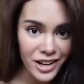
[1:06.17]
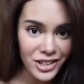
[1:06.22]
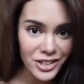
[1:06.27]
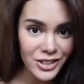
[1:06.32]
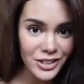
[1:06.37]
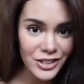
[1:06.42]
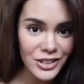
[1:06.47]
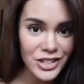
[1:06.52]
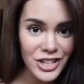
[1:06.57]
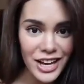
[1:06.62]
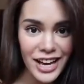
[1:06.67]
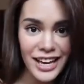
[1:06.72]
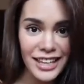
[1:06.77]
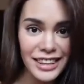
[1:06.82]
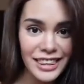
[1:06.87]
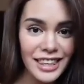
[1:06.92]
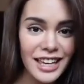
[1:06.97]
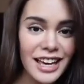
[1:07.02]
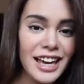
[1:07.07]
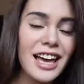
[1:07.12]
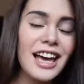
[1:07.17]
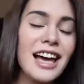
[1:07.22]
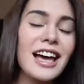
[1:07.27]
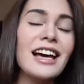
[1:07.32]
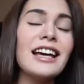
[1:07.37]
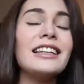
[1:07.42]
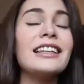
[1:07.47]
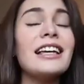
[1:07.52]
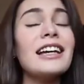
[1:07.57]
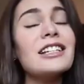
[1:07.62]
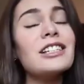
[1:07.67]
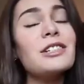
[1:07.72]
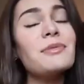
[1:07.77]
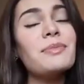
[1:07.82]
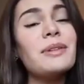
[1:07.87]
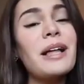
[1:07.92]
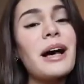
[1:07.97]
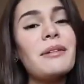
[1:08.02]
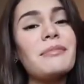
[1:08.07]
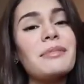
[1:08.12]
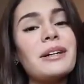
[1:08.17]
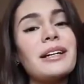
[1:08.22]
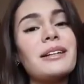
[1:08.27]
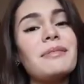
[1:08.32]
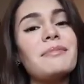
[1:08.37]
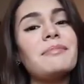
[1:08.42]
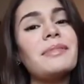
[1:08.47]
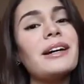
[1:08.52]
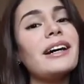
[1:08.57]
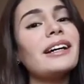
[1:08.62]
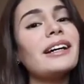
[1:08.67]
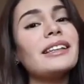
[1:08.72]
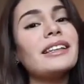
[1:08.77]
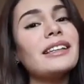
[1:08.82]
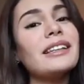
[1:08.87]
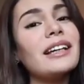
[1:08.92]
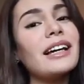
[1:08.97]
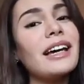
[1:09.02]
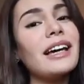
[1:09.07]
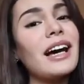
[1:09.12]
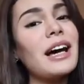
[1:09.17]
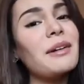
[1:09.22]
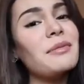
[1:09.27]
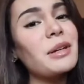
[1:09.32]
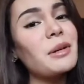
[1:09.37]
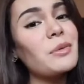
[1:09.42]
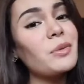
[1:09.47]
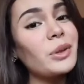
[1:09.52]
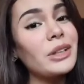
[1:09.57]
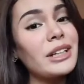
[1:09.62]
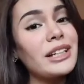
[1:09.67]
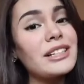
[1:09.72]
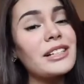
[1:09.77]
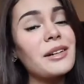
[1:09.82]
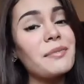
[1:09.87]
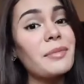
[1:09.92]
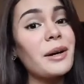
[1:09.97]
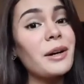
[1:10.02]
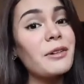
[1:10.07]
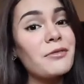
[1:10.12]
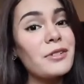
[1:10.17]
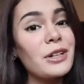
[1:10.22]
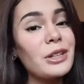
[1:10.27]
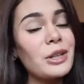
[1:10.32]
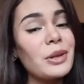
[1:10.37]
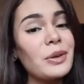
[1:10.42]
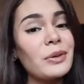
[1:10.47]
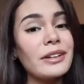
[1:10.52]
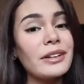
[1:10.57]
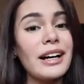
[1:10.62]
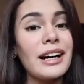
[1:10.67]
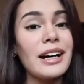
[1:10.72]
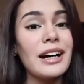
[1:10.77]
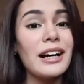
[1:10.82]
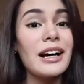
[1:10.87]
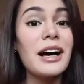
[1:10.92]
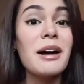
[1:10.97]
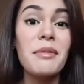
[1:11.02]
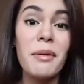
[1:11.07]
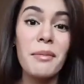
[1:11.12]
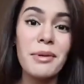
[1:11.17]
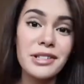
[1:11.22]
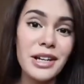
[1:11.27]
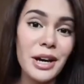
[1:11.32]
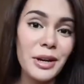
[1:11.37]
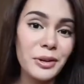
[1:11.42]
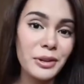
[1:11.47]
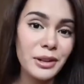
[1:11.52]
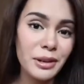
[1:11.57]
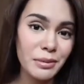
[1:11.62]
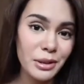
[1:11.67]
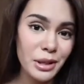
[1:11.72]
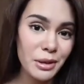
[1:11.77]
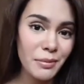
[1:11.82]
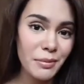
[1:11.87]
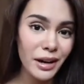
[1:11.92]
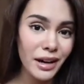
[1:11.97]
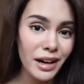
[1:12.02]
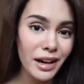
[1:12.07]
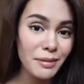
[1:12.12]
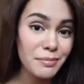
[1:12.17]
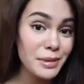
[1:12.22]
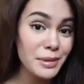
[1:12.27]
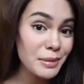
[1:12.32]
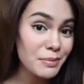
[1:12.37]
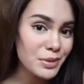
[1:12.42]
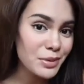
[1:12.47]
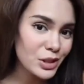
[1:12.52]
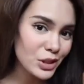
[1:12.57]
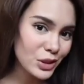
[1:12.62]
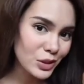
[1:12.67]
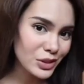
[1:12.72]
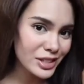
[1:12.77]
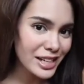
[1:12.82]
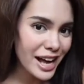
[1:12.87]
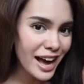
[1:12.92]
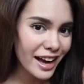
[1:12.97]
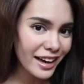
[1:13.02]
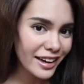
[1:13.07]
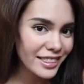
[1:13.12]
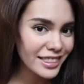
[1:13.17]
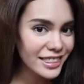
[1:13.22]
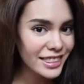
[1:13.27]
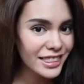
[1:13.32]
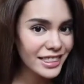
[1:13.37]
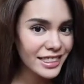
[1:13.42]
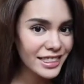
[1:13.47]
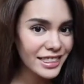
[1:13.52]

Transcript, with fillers: bother dyan naisip namin, bakit hindi kaya kami gumawa ng isa pang video na babasahin ko naman yung mga memes nyo sa akin.